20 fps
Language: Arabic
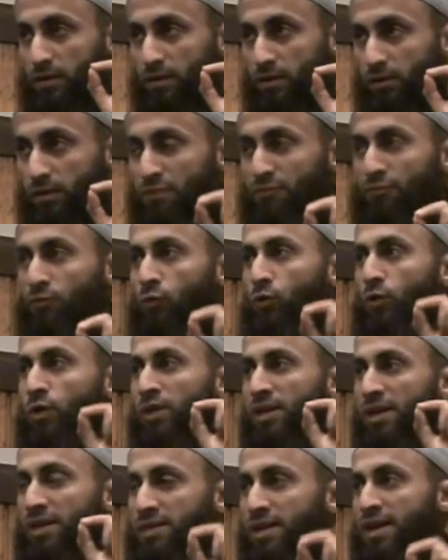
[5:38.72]
رفع
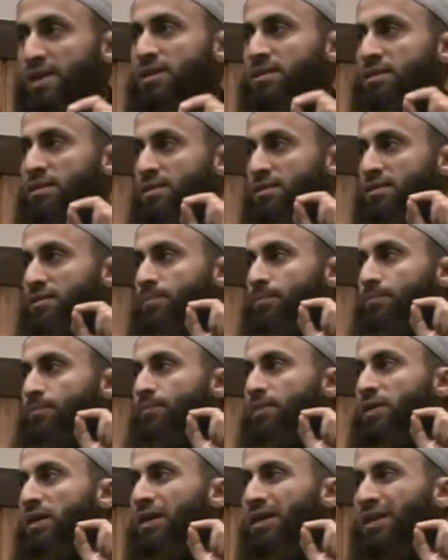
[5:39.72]
اليدين
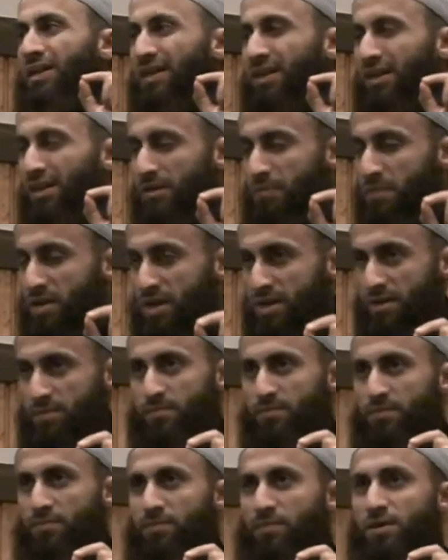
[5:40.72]

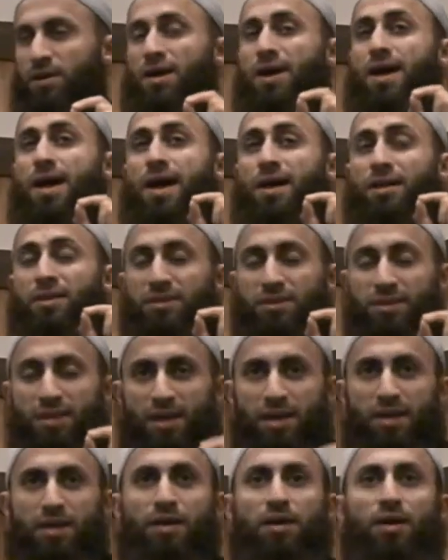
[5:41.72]
للإمام
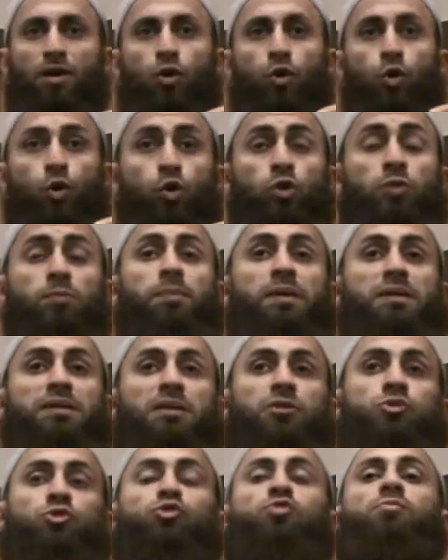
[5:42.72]
أثناء خطبة
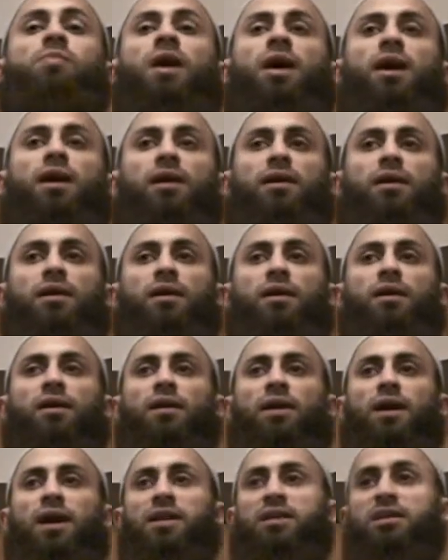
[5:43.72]
الجمعة
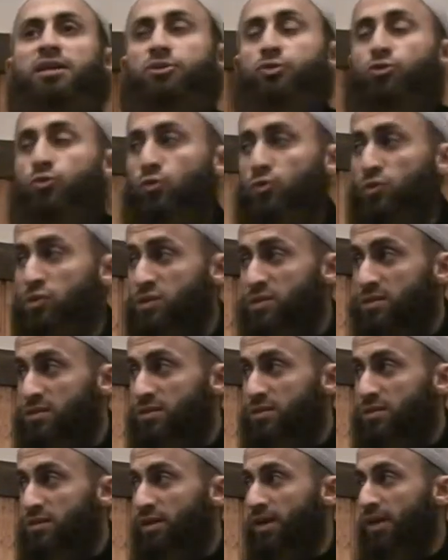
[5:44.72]
هل يجوز
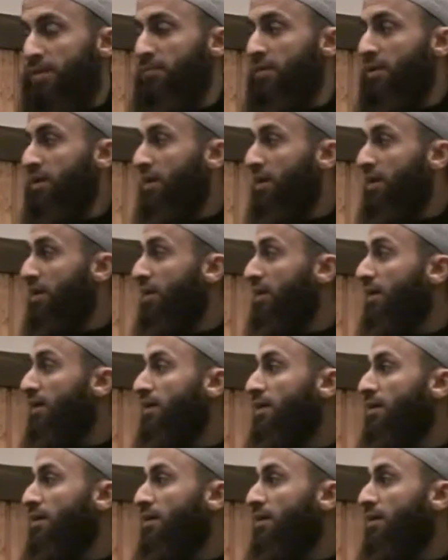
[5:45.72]
أم لا